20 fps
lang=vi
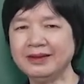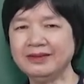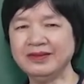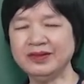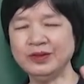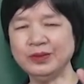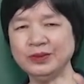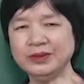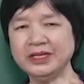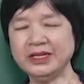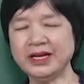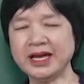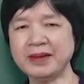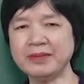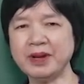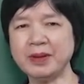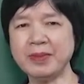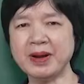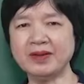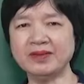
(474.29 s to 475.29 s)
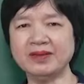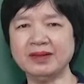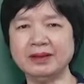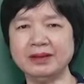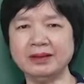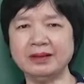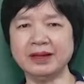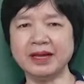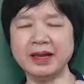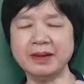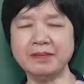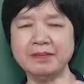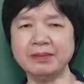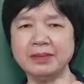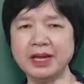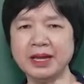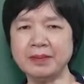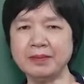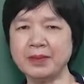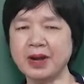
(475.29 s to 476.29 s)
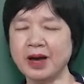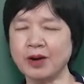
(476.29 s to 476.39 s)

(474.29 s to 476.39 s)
Ví dụ như em đã bao giờ em em